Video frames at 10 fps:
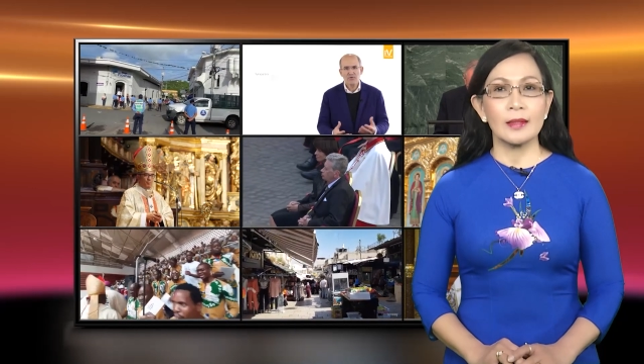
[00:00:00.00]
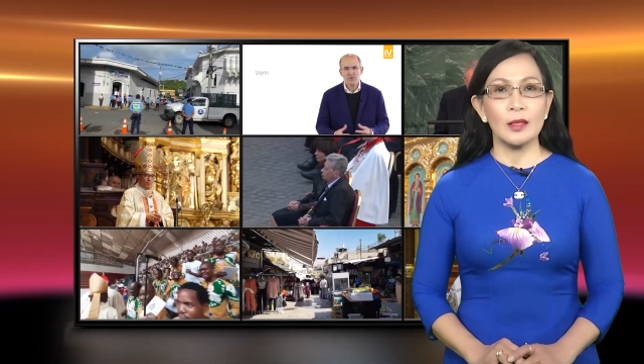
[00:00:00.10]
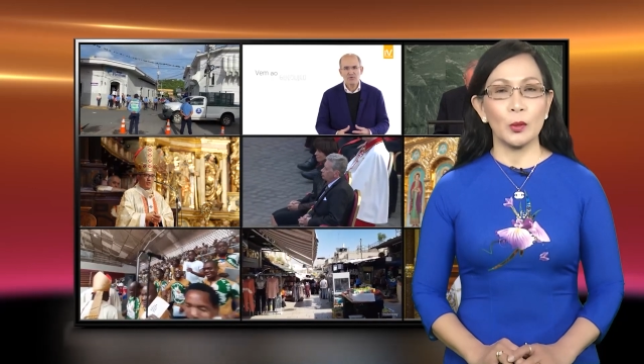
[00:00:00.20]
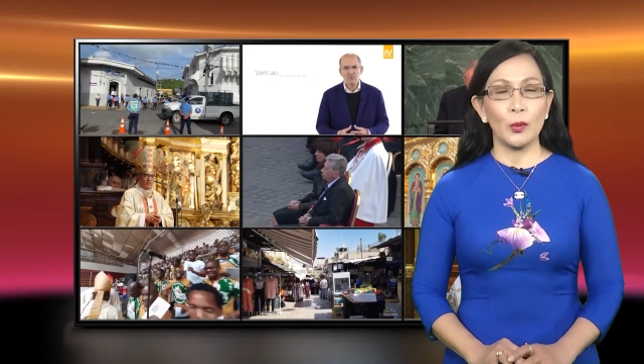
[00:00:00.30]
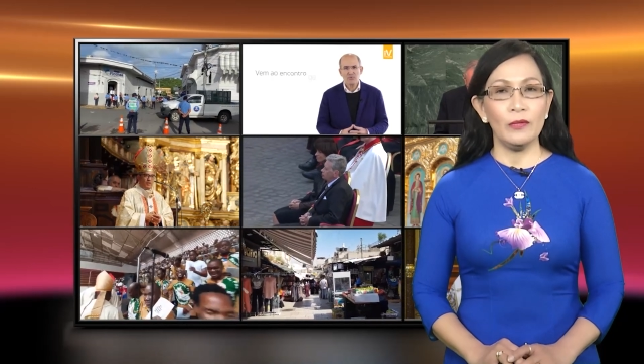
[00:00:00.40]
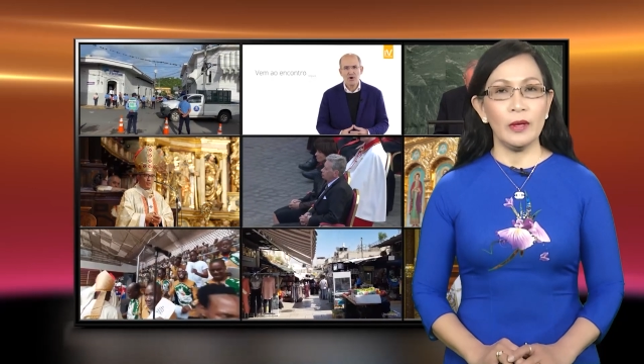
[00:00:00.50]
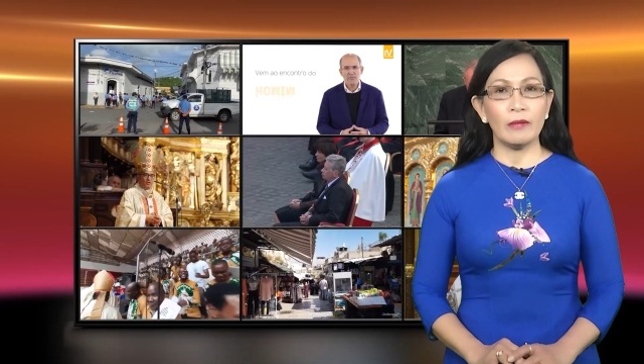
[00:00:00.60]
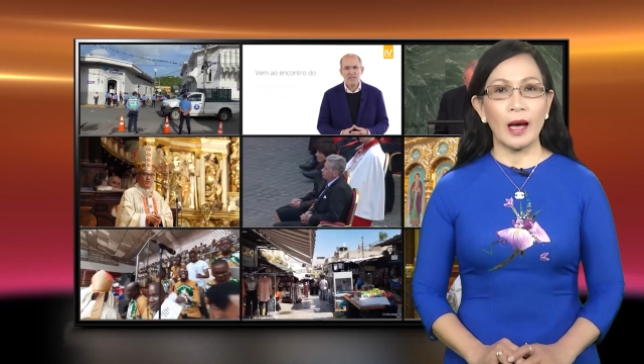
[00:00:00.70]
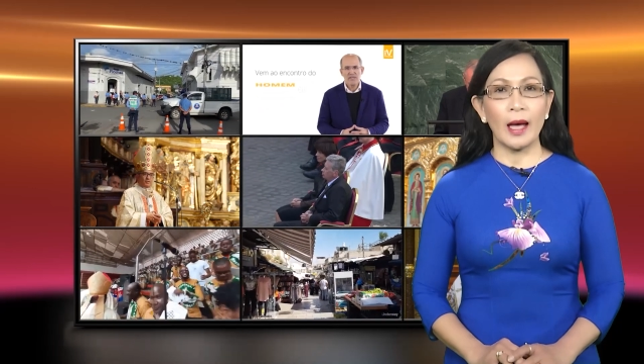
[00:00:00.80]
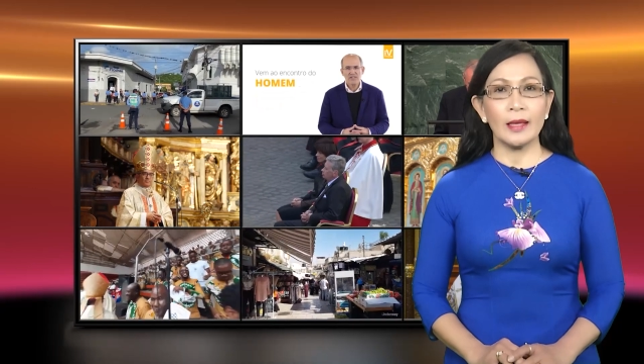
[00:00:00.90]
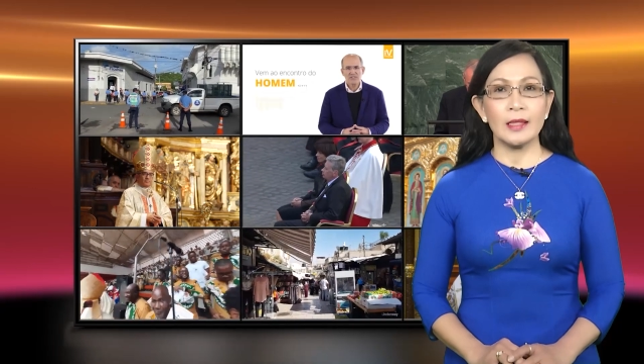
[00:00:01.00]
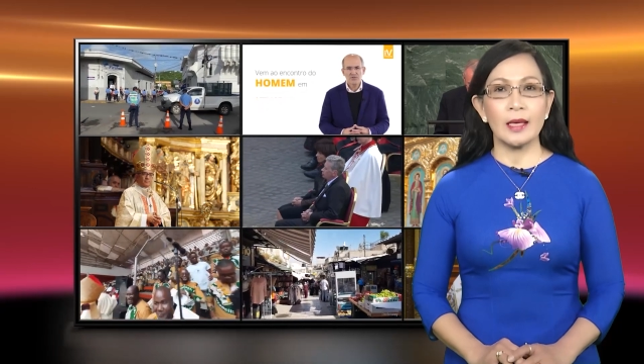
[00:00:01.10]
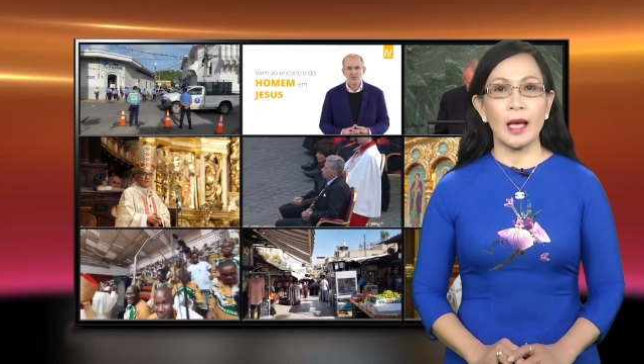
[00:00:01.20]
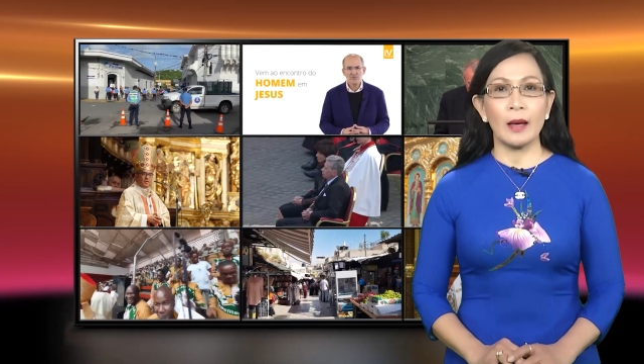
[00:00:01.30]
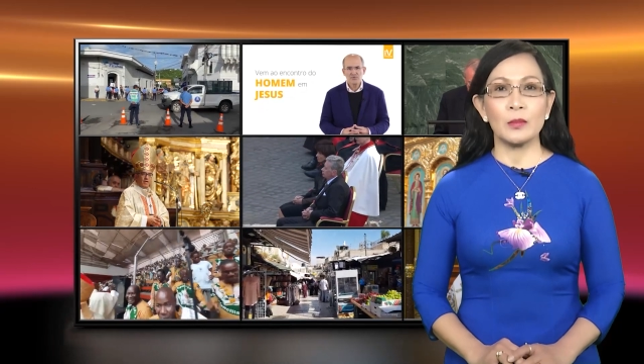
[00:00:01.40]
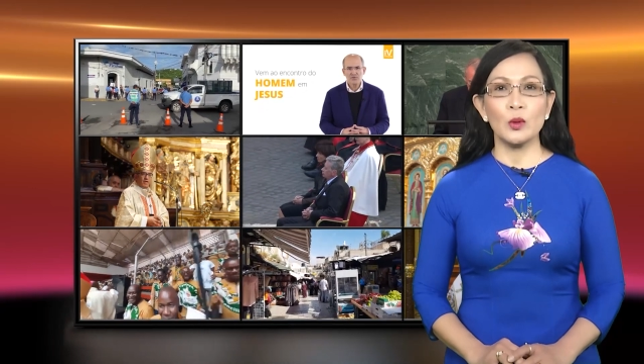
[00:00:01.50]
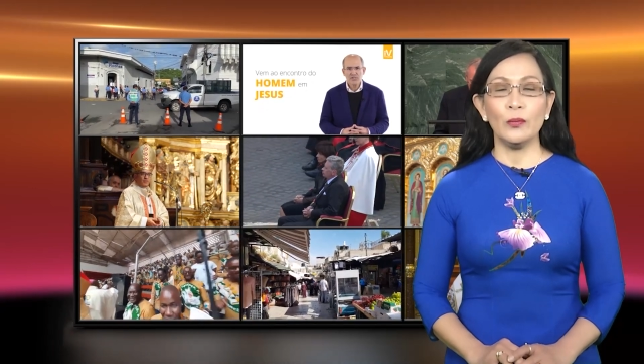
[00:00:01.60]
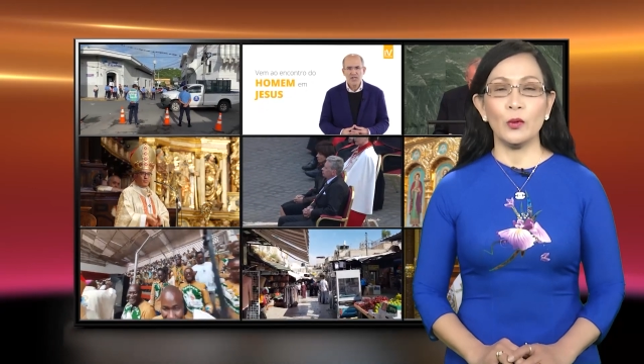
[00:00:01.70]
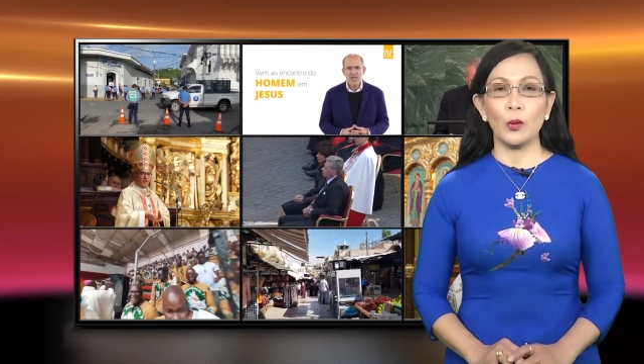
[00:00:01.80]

Xin quý vị và anh chị em giúp